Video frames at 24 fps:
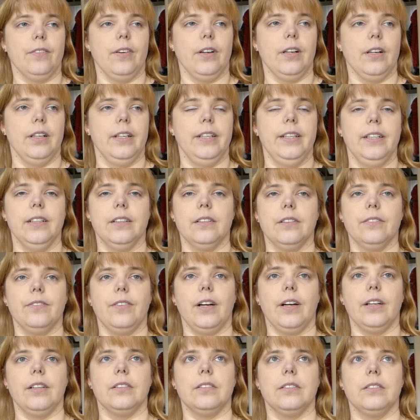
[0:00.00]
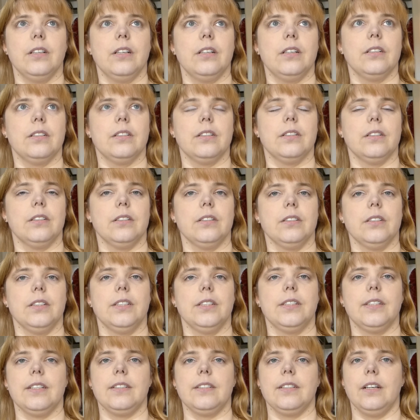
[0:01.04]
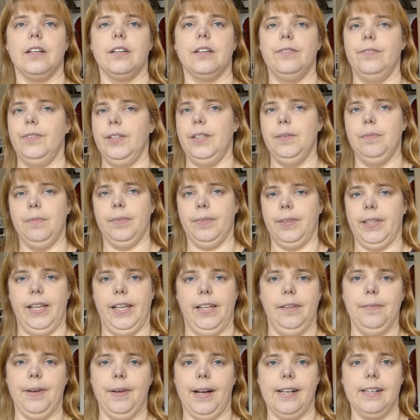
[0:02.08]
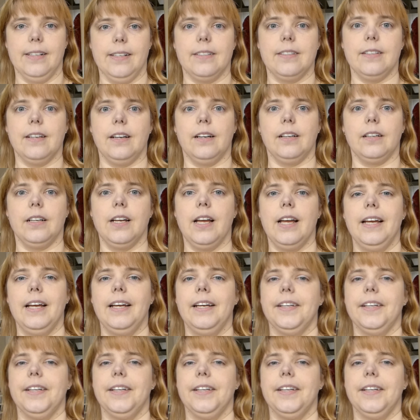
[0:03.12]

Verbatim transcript: Weil irgendwann ist das ja wie in jedem Alltag.